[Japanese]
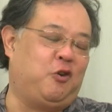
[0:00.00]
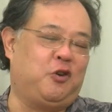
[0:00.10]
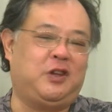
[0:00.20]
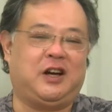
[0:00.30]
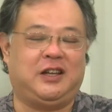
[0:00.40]

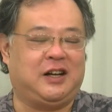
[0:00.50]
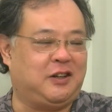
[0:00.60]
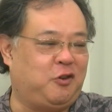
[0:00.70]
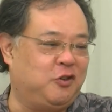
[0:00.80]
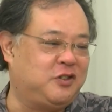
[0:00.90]
心の中になん
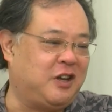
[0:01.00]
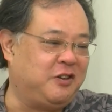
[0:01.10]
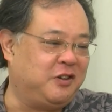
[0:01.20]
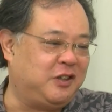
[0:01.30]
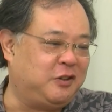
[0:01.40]
かこうつけ
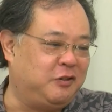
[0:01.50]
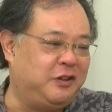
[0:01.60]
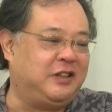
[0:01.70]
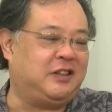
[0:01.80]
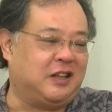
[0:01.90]
るような人が
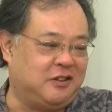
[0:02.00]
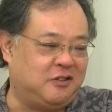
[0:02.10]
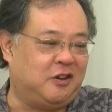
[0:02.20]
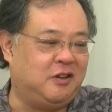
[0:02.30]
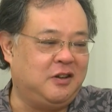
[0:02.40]
増えてきたんで
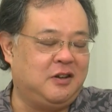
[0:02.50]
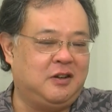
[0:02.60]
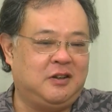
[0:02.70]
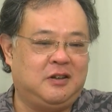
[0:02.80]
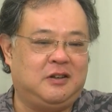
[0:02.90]
すよ、う
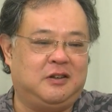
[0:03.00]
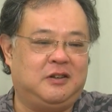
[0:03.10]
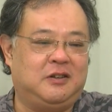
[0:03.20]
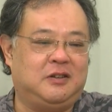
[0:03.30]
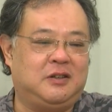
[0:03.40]
んう
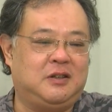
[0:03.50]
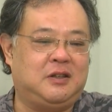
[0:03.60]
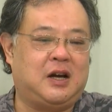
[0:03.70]
ん、うん